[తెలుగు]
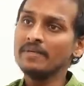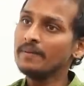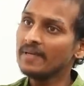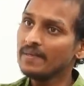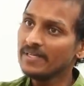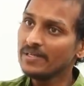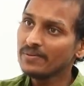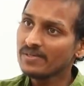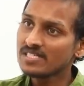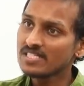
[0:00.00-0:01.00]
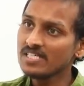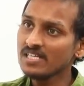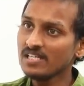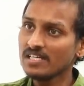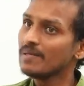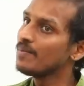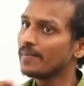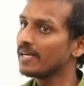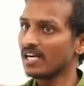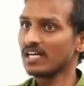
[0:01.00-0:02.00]
మీ పేమెంట్ గురించి నేను
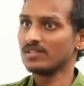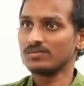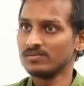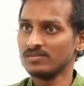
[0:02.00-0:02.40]
మిమ్మల్ని అడగను